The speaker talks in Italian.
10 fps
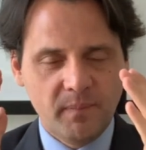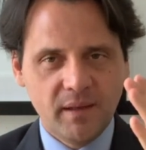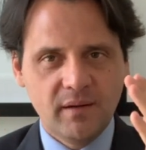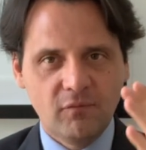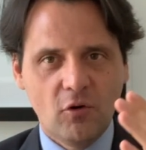
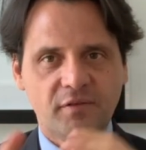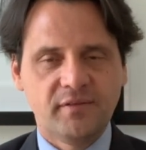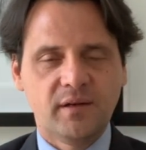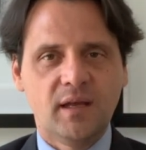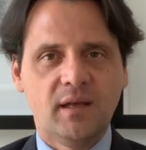per
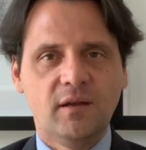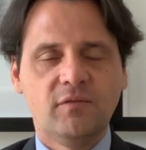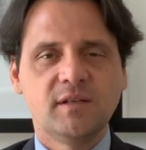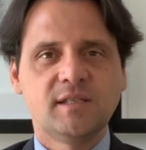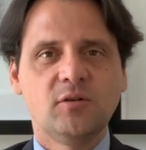vostre
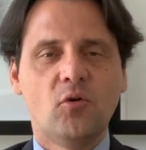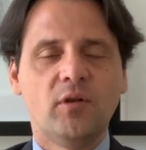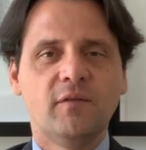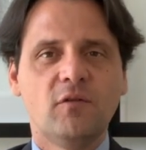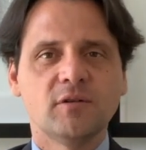
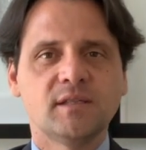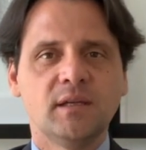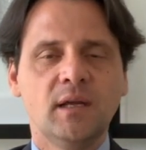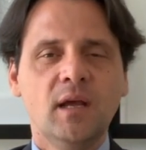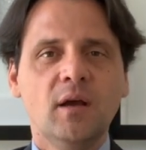riflessioni e vostri